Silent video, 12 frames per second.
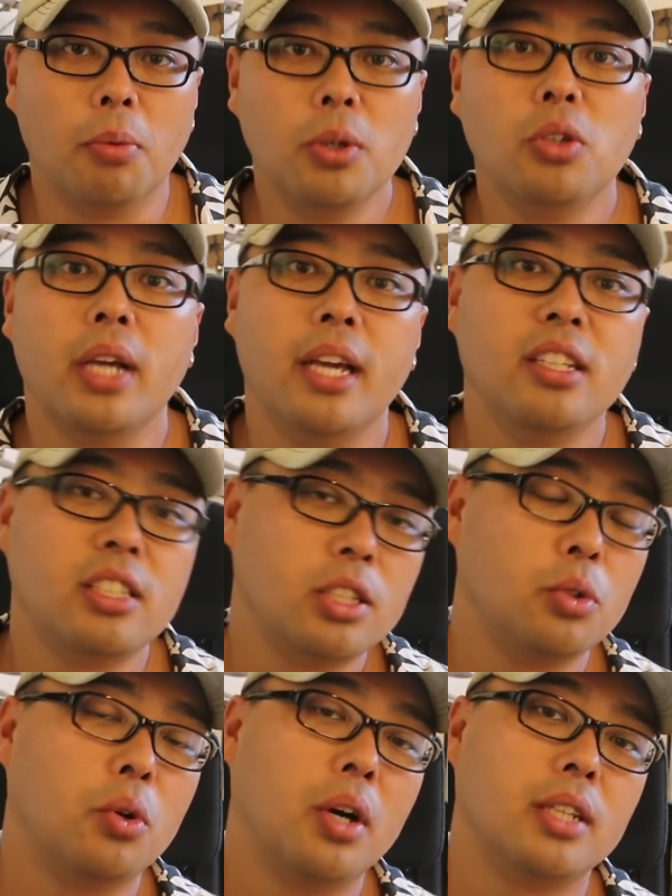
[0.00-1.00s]

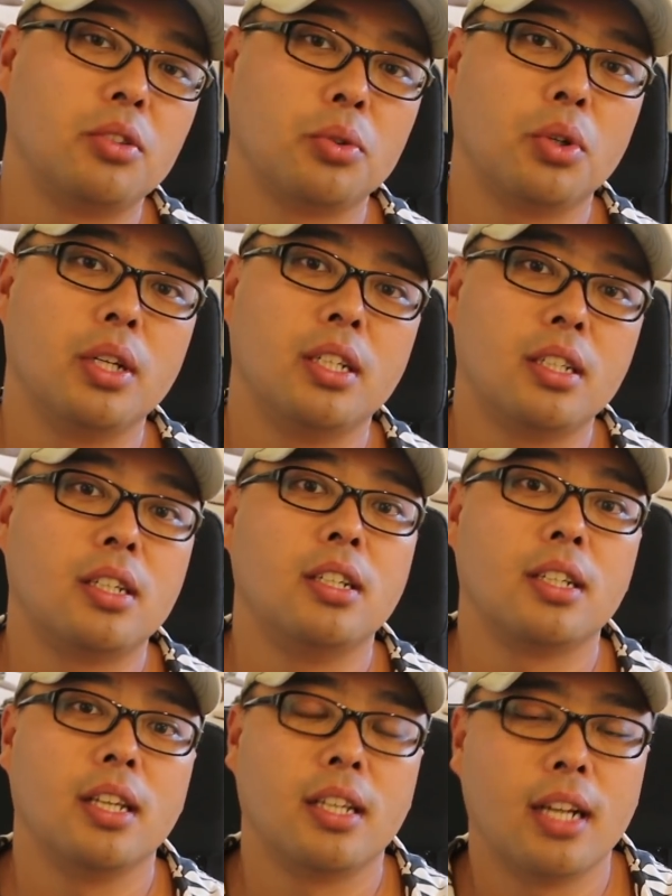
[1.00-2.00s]
WHO에서도
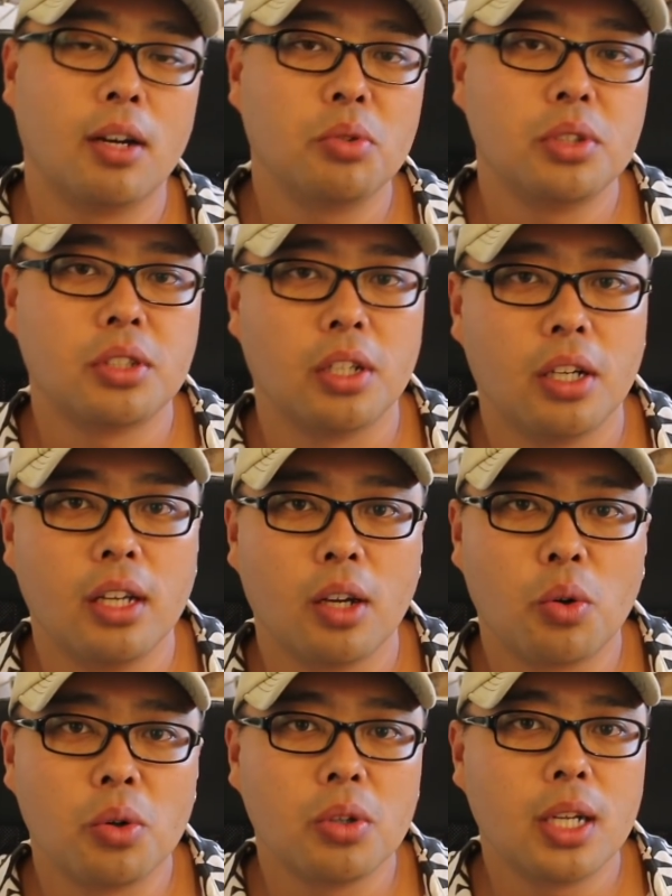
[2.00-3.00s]
그렇게 얘기를 하고
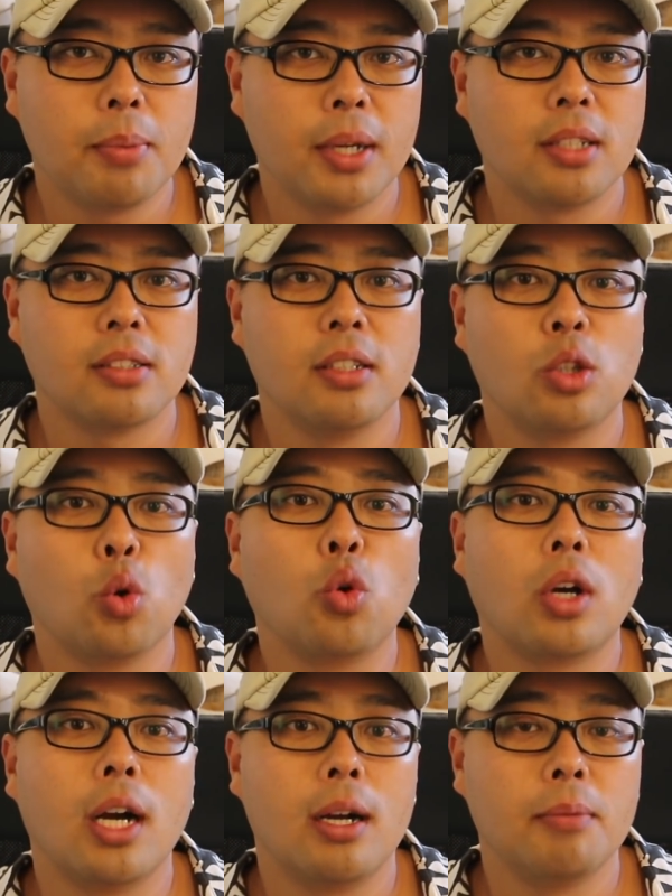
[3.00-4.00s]
있어요. 코로나 바이러스는
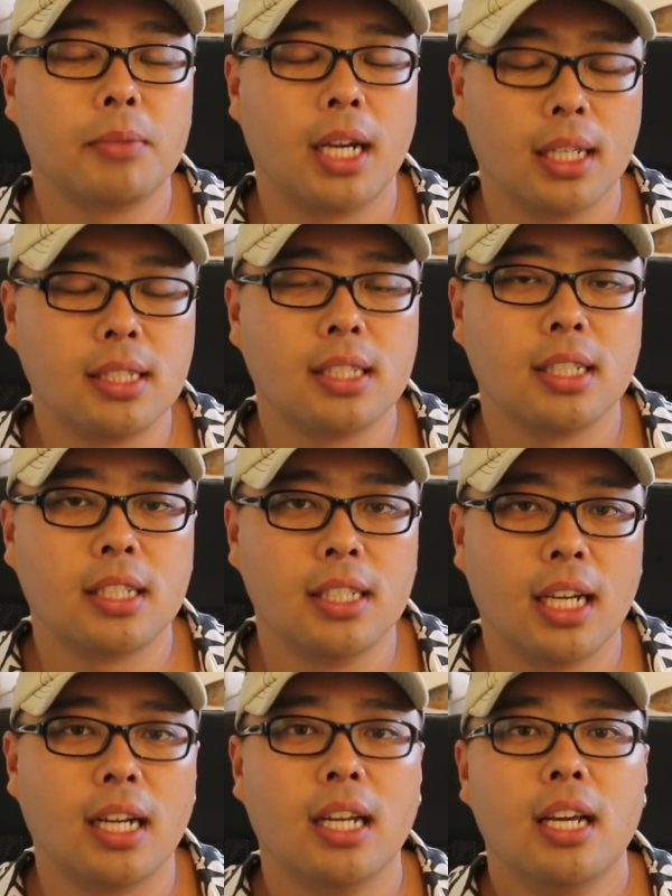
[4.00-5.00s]
독감같이
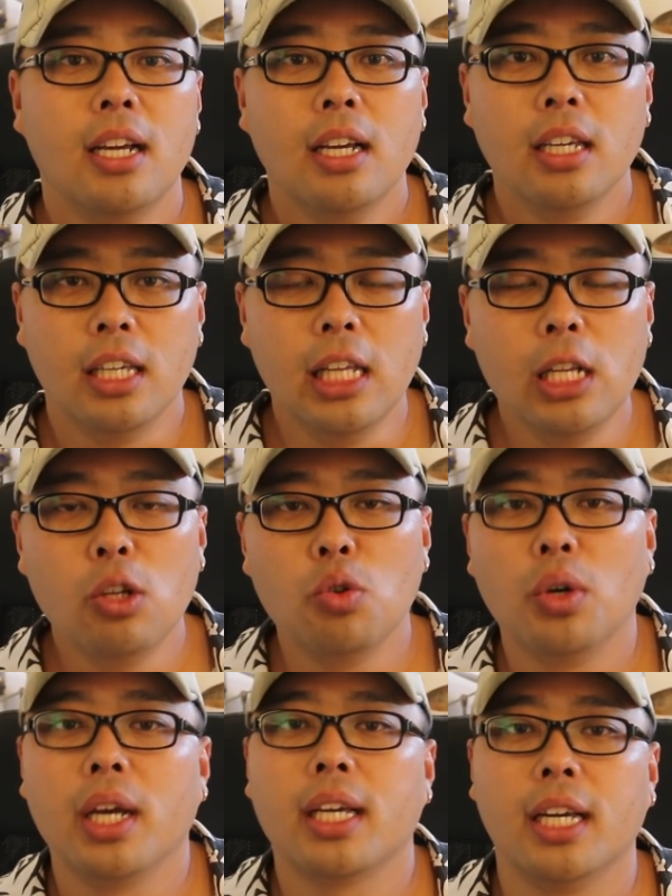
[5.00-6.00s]
그냥
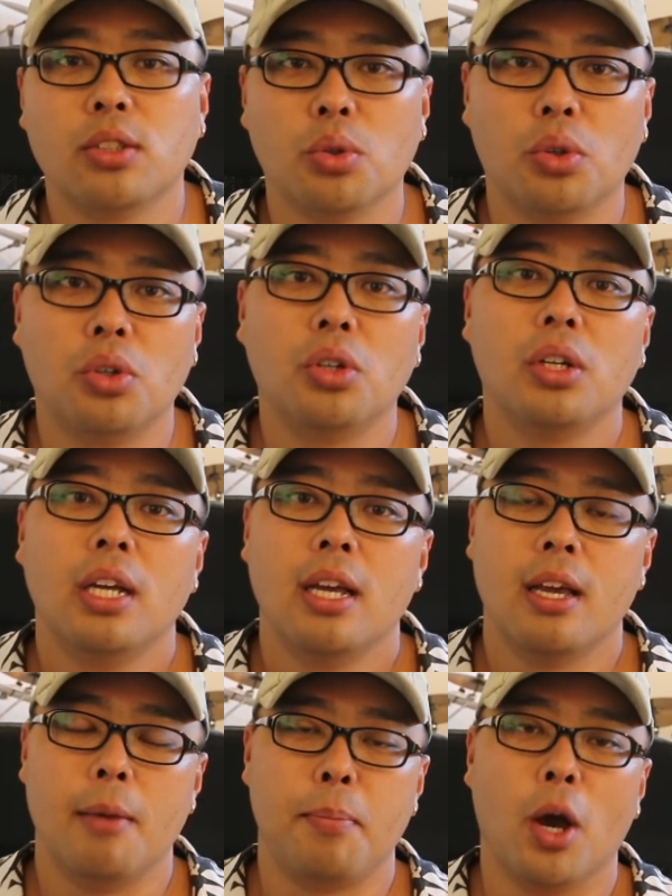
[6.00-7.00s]
인류에 계속
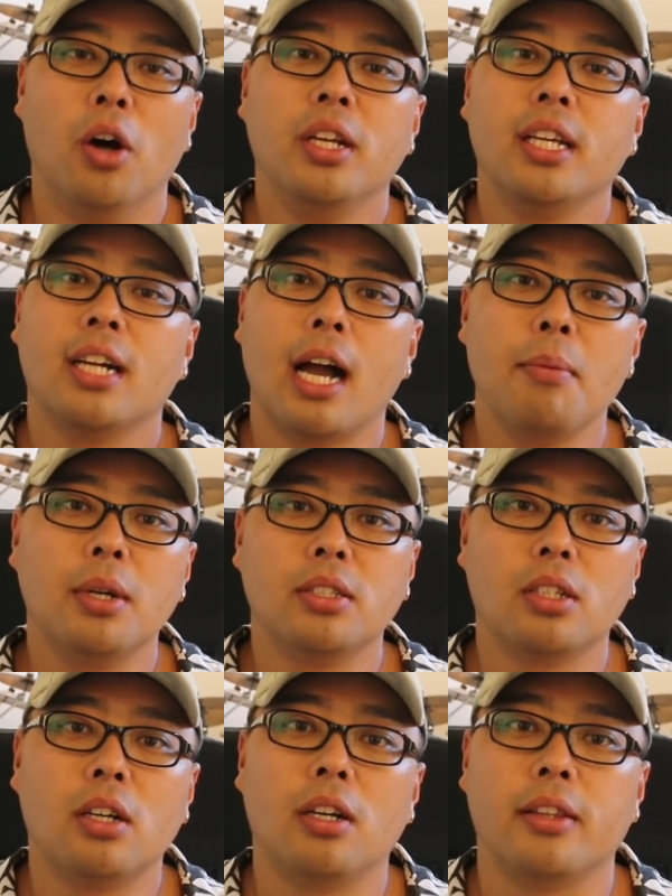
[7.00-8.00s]
변이를
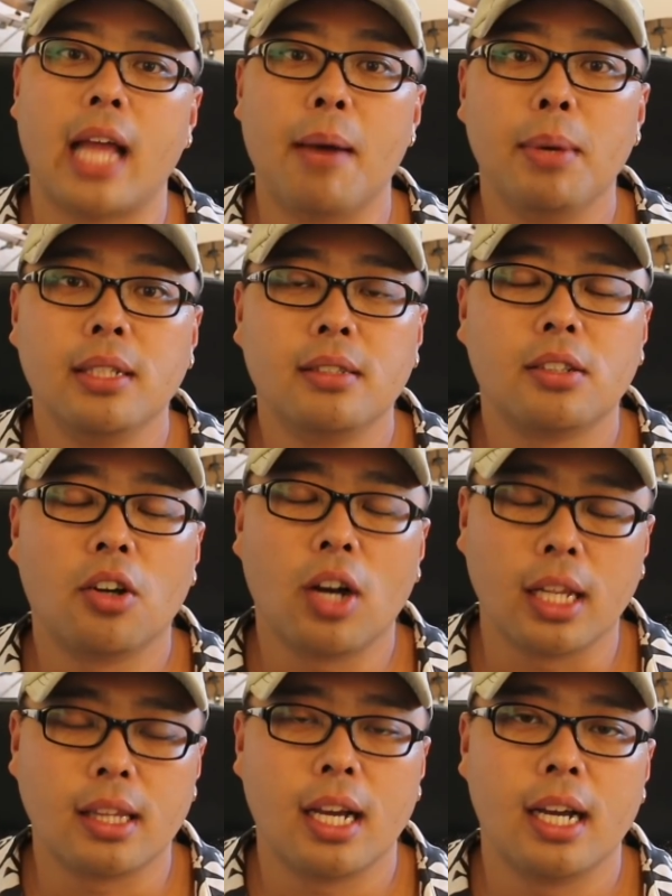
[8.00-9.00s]
하면서 남아있을 것
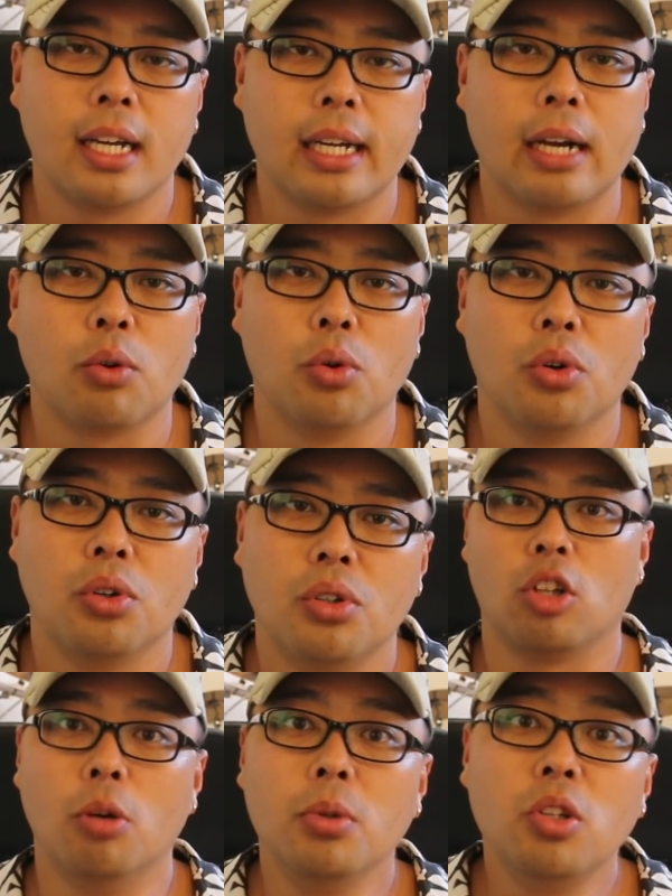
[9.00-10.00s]

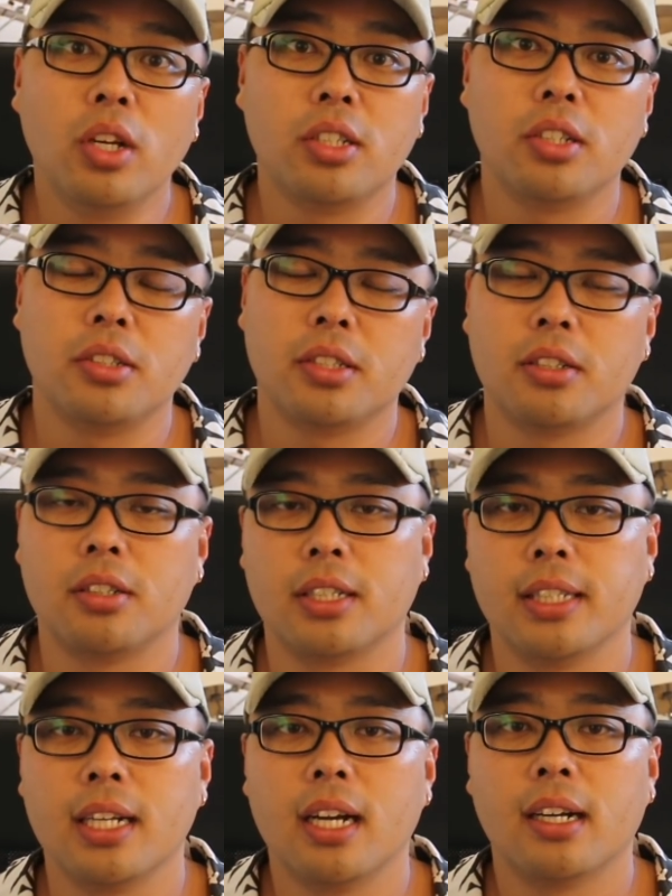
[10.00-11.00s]
같다라고 WHO에서
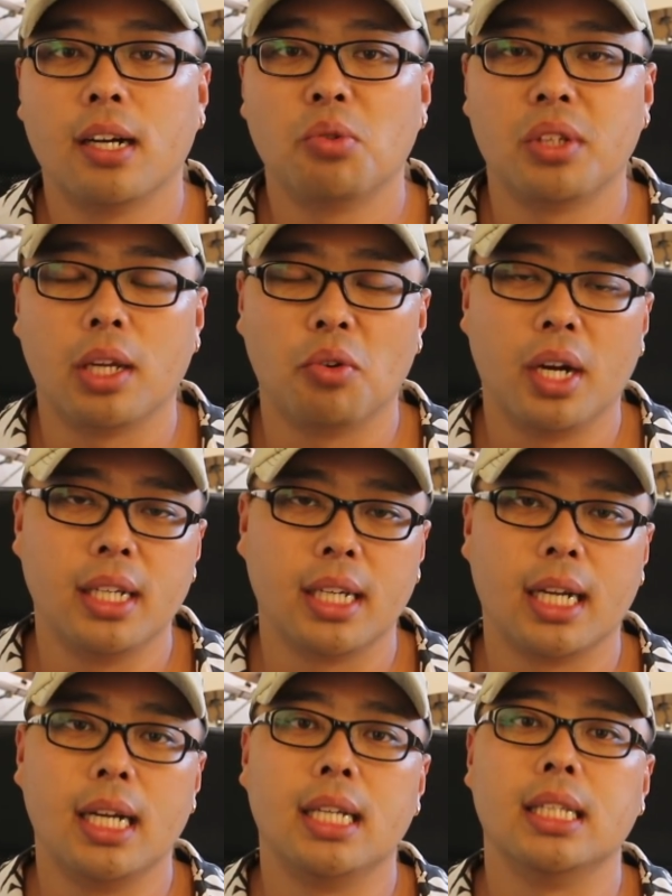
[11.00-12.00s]
그렇게 생각을 하고 있다고
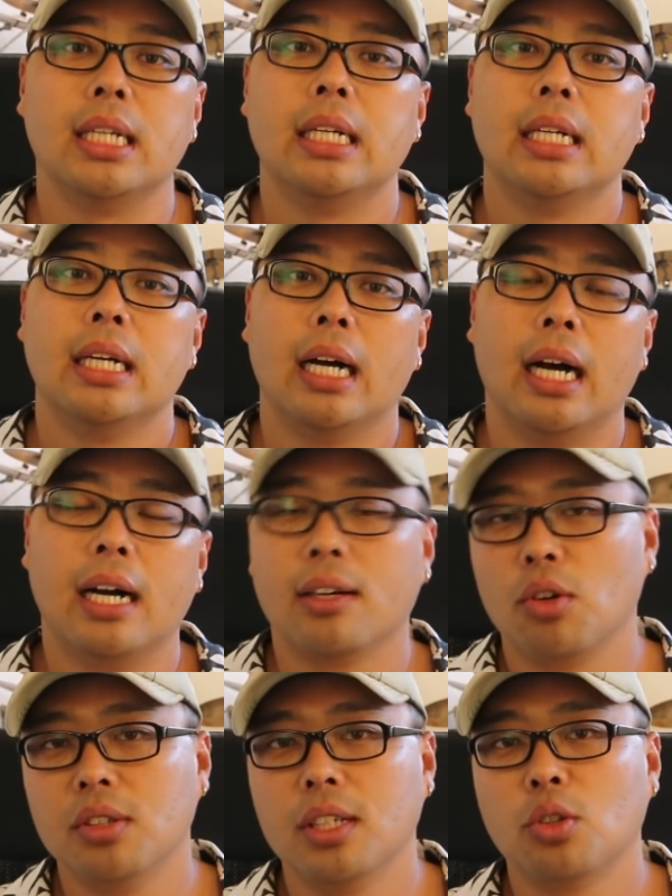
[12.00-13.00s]
하니까
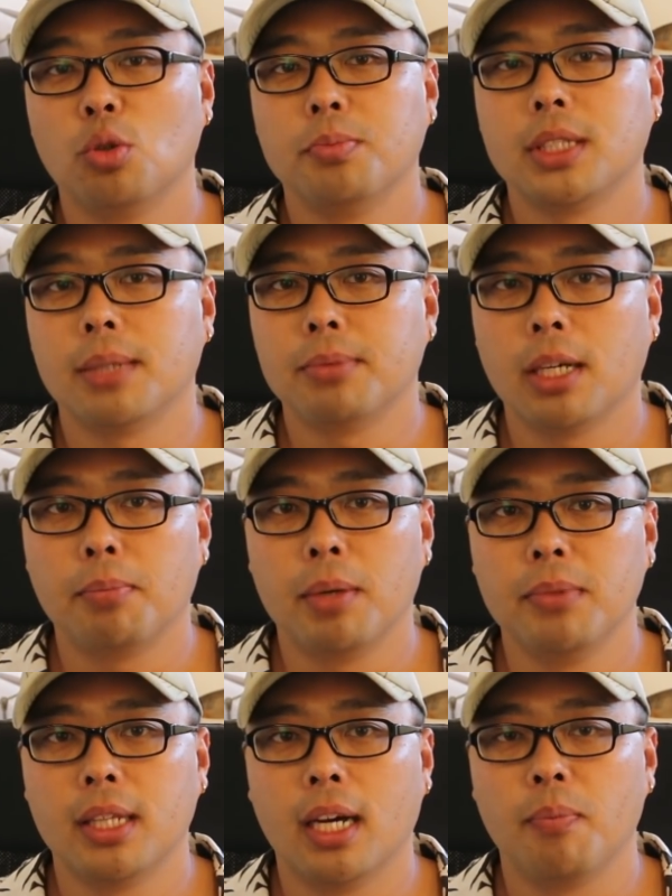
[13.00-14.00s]
굉장히 좀
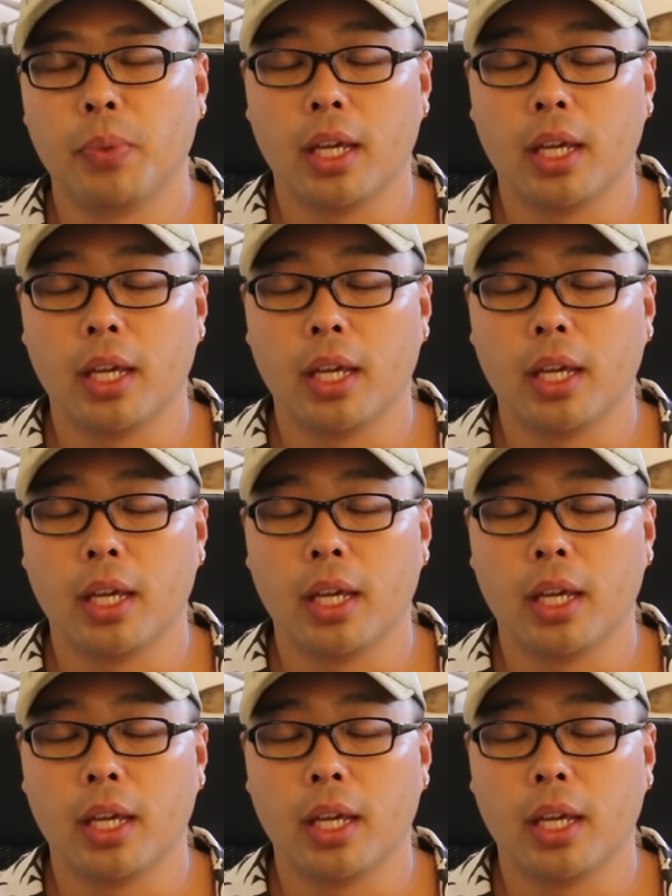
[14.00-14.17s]
찹찹합니다.